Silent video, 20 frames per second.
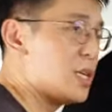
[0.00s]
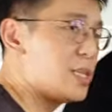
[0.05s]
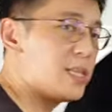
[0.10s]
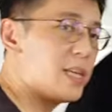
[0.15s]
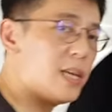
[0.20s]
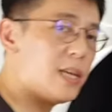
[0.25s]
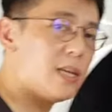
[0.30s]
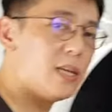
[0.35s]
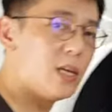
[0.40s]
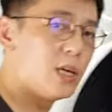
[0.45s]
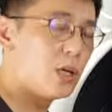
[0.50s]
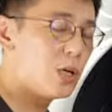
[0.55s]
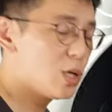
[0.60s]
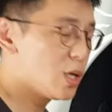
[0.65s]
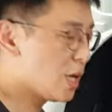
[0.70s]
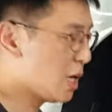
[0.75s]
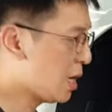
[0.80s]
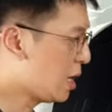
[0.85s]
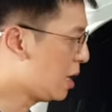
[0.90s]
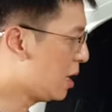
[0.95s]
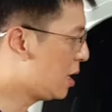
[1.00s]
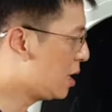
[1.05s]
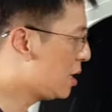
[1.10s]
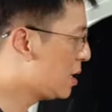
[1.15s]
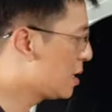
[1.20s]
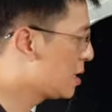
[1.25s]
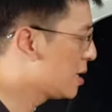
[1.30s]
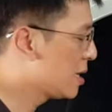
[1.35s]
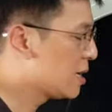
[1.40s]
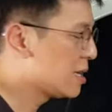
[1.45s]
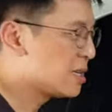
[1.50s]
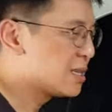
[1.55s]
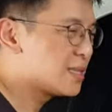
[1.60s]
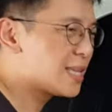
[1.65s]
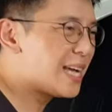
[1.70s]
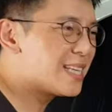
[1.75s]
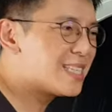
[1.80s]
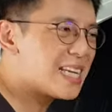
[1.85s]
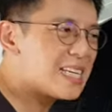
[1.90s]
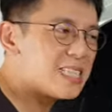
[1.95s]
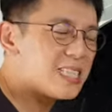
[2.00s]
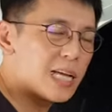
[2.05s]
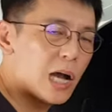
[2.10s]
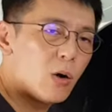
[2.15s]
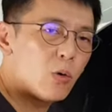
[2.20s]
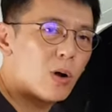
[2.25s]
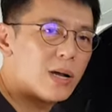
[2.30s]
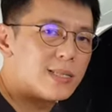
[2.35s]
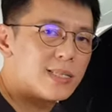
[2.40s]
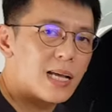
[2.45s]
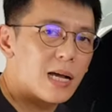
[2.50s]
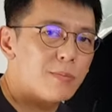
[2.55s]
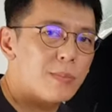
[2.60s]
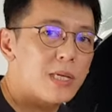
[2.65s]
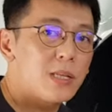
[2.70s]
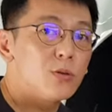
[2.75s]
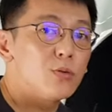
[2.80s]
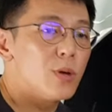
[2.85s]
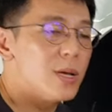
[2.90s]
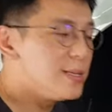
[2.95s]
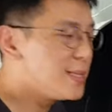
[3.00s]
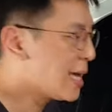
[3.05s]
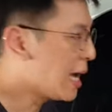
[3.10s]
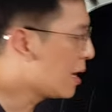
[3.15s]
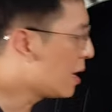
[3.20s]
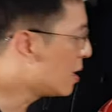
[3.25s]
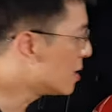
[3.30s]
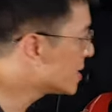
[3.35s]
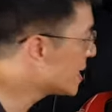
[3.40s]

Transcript: 一些，呃，它在脚管上面的原厂哈，